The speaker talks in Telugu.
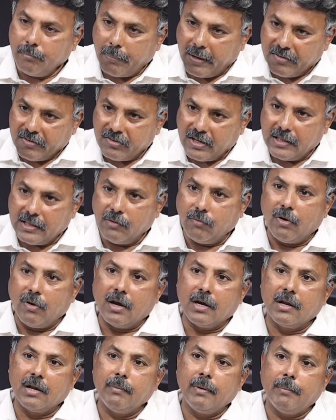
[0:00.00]
పంచాయతీ
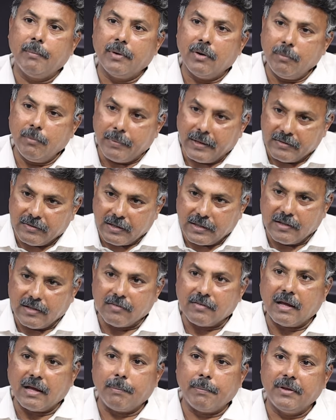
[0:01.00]
వార్డు మెంబరు పంచాయతీ
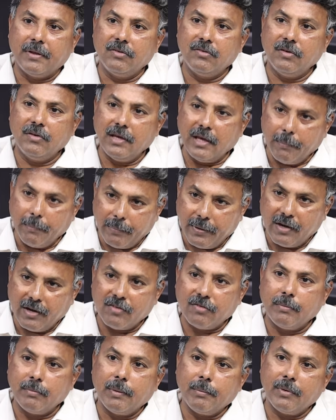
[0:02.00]
సర్పంచి
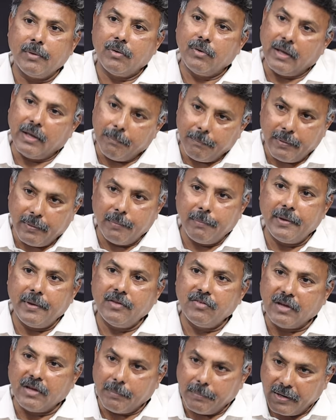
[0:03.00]
ఎంపీటీసీ మెంబరు ఎంపీపీ
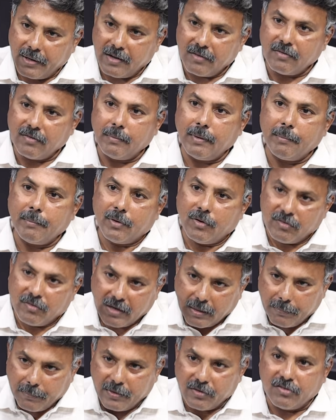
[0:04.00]
జెడ్పీటీసీ మెంబరు
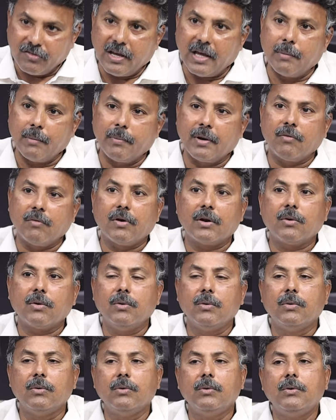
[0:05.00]
జెడ్పీ చైర్మన్
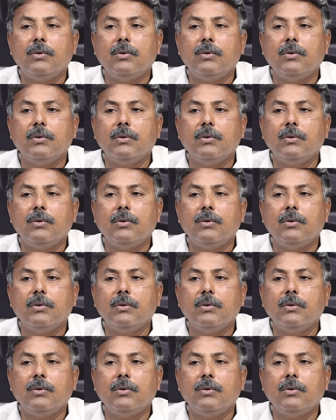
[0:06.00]
వరకు